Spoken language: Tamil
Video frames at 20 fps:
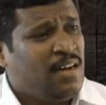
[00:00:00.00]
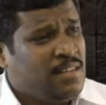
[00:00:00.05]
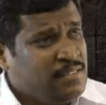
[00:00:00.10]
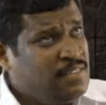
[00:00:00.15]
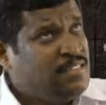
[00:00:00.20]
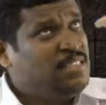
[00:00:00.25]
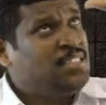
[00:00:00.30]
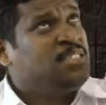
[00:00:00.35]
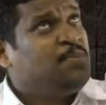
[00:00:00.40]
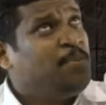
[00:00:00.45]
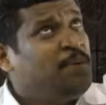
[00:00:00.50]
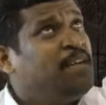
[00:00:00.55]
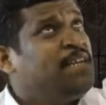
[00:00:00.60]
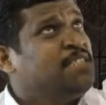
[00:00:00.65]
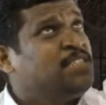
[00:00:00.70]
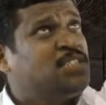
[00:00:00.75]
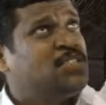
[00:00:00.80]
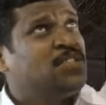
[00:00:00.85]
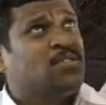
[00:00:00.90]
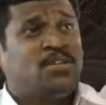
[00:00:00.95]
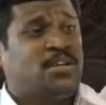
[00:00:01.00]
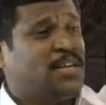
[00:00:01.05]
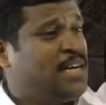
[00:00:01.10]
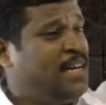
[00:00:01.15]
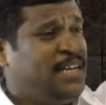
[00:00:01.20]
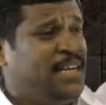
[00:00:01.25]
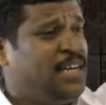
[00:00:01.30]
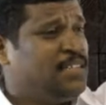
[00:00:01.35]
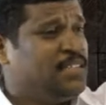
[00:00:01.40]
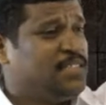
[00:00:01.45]
கான்சியஸ் மைண்ட் நினச்சிட்டு
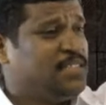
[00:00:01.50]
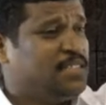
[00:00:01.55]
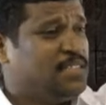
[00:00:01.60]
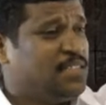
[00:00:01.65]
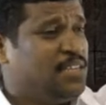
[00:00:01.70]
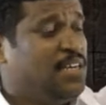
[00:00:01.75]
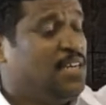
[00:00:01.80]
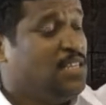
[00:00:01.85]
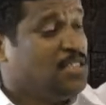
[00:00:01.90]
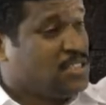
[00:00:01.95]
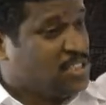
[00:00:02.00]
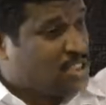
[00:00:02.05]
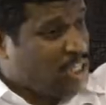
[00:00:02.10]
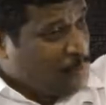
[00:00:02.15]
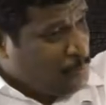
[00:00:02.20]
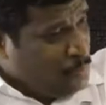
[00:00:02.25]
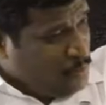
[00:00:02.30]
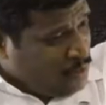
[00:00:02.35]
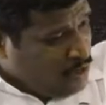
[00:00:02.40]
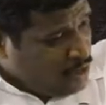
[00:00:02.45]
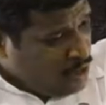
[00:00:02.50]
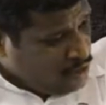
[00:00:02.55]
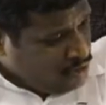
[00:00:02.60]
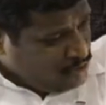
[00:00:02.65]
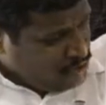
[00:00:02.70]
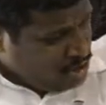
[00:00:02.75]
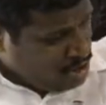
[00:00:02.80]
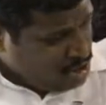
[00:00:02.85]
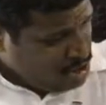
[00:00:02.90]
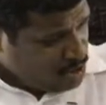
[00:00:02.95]
இருக்கிறோம் கிடையாது
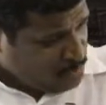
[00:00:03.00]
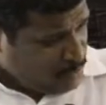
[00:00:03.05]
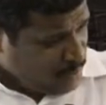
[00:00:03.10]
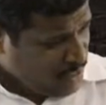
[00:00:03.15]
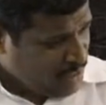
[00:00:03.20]
சப்கான்சியஸ்